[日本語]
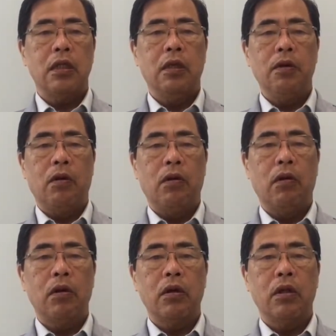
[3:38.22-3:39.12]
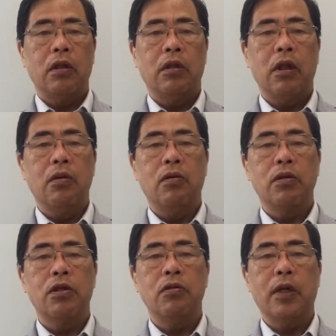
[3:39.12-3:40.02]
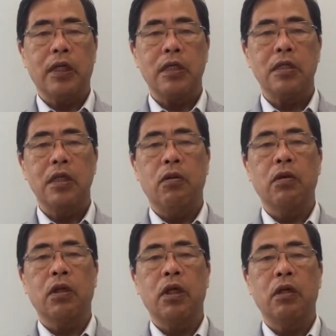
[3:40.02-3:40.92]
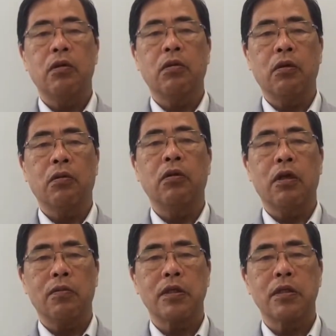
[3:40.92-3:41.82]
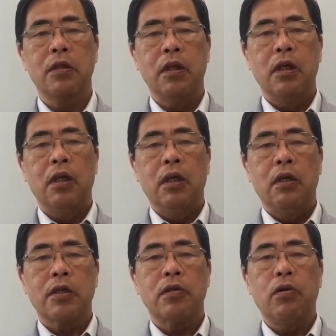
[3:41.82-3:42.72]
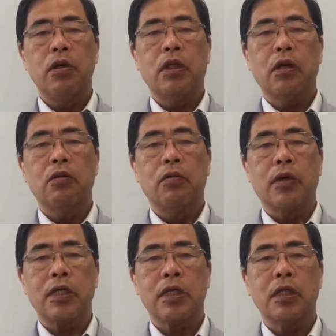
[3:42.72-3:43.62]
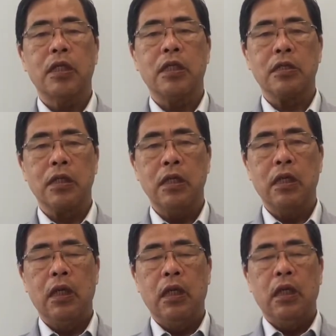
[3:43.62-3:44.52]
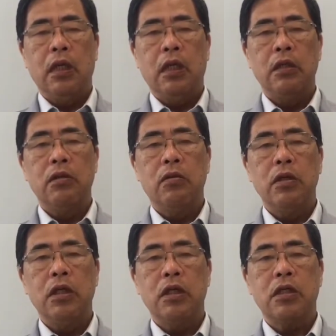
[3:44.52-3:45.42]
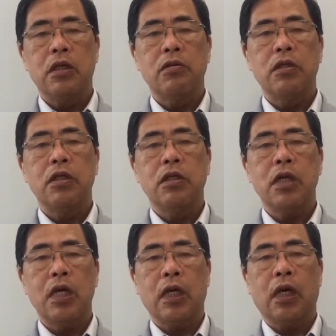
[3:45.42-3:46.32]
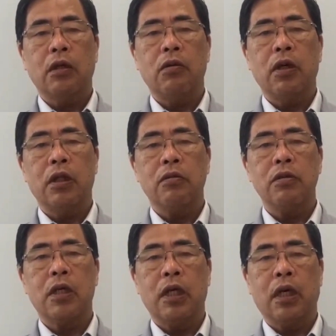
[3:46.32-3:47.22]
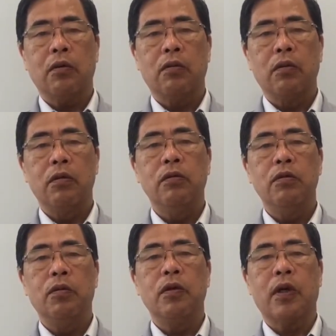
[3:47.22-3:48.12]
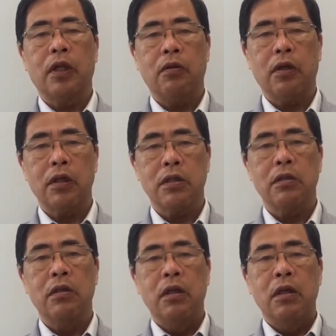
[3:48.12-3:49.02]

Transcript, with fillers: 日々の天候気象までですね、大きな影響を受けることになります。で、まあそういったことも重なってですね、非常に生存しづらい環境になっていくんじゃないかというふうにも言われているわけです。